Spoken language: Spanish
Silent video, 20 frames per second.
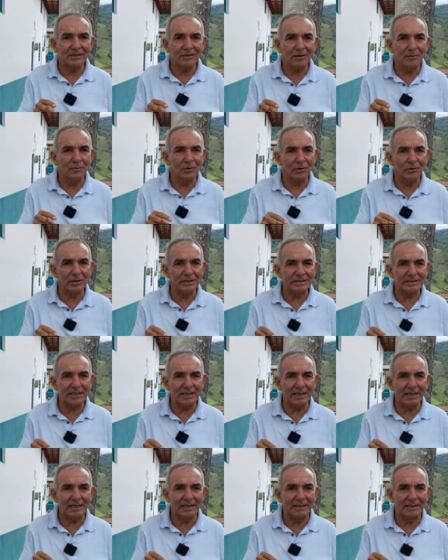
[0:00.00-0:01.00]
como lo
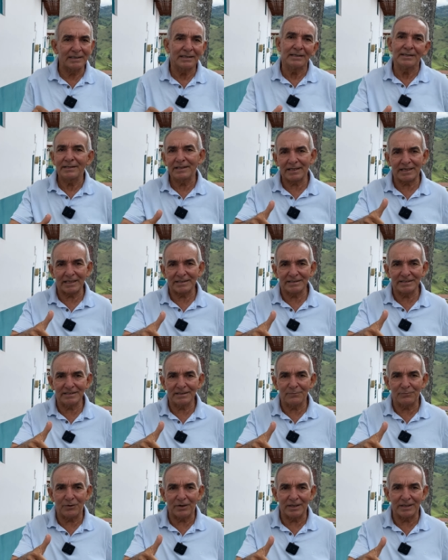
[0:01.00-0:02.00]
dice él, de que sí
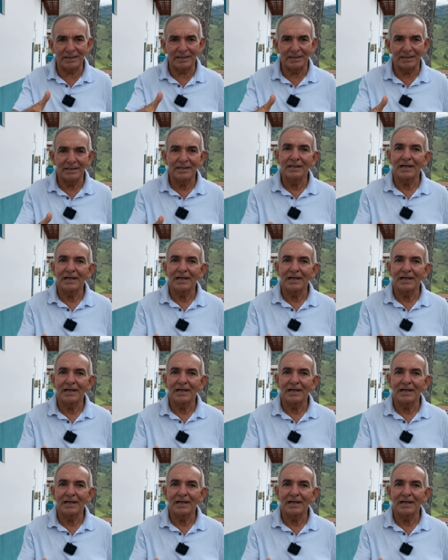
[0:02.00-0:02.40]
se puede.